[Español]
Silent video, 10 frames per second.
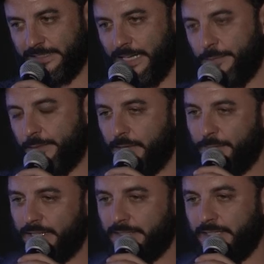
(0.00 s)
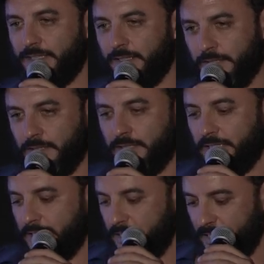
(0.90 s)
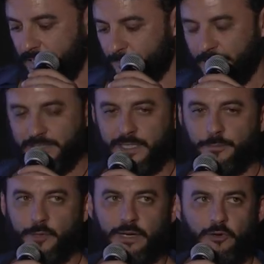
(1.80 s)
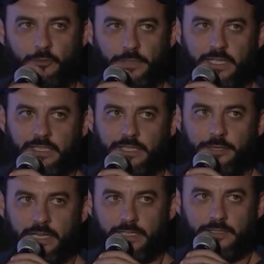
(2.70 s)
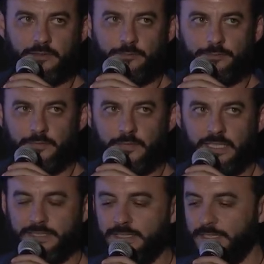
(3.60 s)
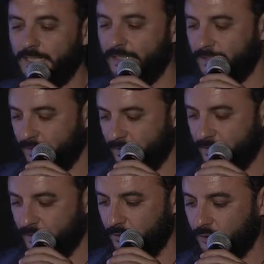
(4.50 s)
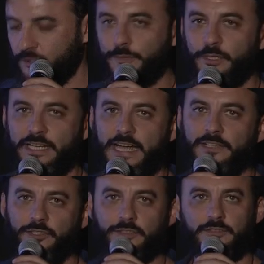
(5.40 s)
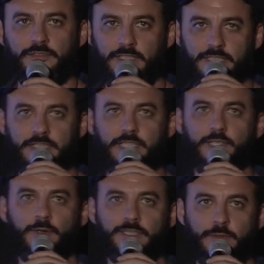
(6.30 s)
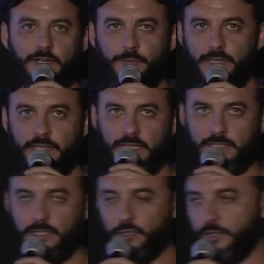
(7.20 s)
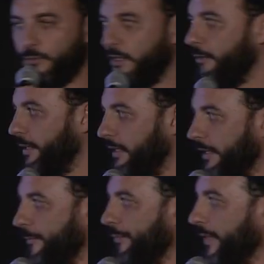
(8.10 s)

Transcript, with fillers: si la primera parte eh, parecía un poco más cómica y liviana. Es lo que yo llamo el engaño. Es, esto va a ser una comedia y no es una comedia.